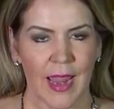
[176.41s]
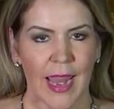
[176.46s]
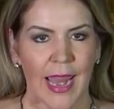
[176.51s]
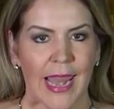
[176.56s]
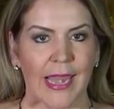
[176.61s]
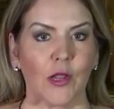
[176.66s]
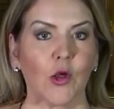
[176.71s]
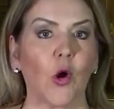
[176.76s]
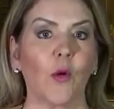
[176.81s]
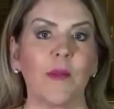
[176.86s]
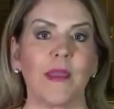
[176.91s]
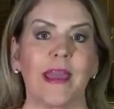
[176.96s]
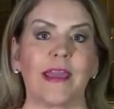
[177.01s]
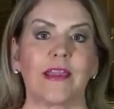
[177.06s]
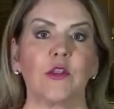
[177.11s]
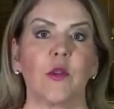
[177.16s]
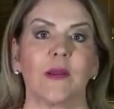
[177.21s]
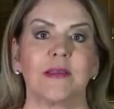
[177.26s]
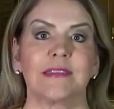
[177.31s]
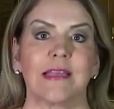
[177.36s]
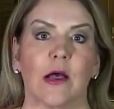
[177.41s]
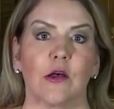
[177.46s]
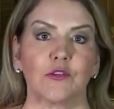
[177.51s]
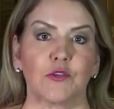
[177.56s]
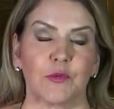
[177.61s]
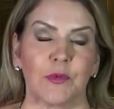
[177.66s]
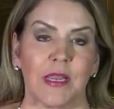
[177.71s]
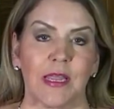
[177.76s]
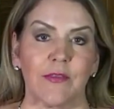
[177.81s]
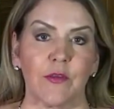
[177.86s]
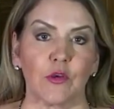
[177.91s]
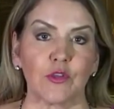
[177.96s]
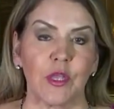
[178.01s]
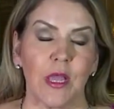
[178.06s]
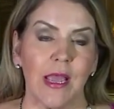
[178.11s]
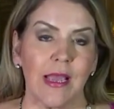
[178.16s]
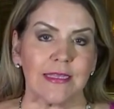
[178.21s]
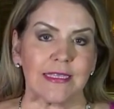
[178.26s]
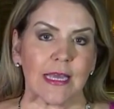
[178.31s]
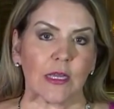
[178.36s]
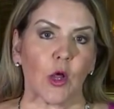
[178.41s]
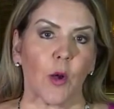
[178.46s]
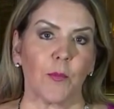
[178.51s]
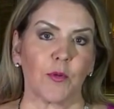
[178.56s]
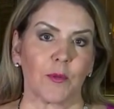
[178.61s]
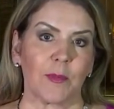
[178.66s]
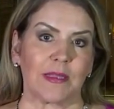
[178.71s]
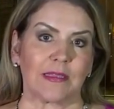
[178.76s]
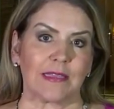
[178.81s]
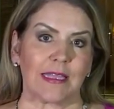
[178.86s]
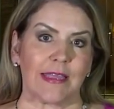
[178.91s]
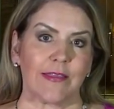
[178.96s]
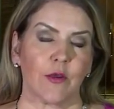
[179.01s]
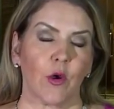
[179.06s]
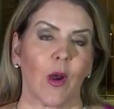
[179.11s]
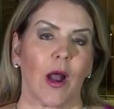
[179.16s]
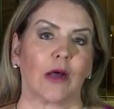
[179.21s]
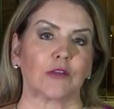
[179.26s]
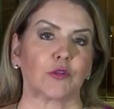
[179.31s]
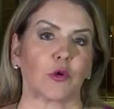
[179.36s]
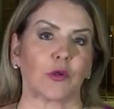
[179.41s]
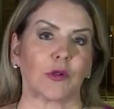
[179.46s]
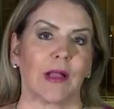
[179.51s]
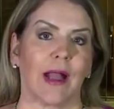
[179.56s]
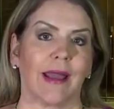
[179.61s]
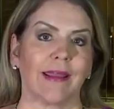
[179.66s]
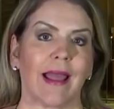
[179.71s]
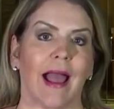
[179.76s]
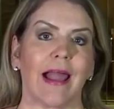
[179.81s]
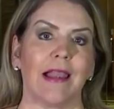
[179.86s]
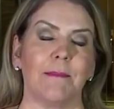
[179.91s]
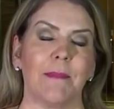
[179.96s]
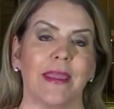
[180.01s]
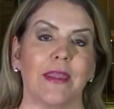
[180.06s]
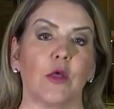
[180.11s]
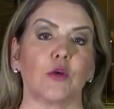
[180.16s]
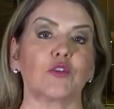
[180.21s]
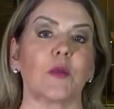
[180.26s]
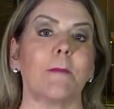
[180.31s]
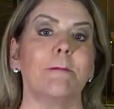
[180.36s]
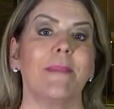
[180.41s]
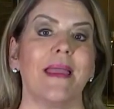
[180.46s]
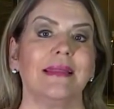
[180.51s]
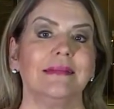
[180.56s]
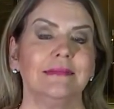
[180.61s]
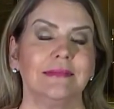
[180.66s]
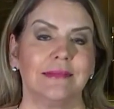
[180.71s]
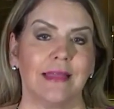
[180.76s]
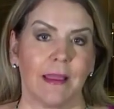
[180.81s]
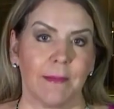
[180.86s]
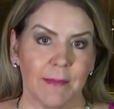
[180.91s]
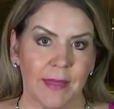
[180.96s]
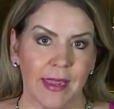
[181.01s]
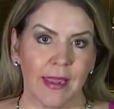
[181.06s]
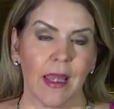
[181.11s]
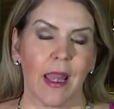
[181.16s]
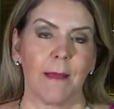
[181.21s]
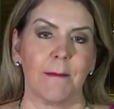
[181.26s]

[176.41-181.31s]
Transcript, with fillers: El gobierno de Estados Unidos se ha comprometido a otorgar al menos 20 mil